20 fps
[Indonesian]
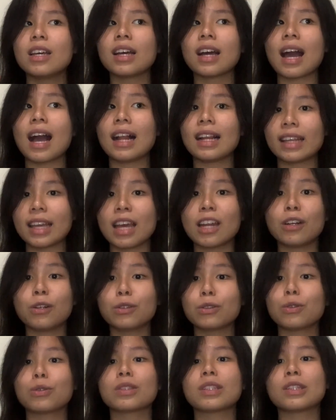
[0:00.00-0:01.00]
kalian
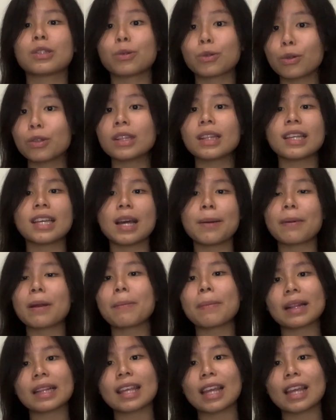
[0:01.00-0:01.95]
untuk turun tiga perempat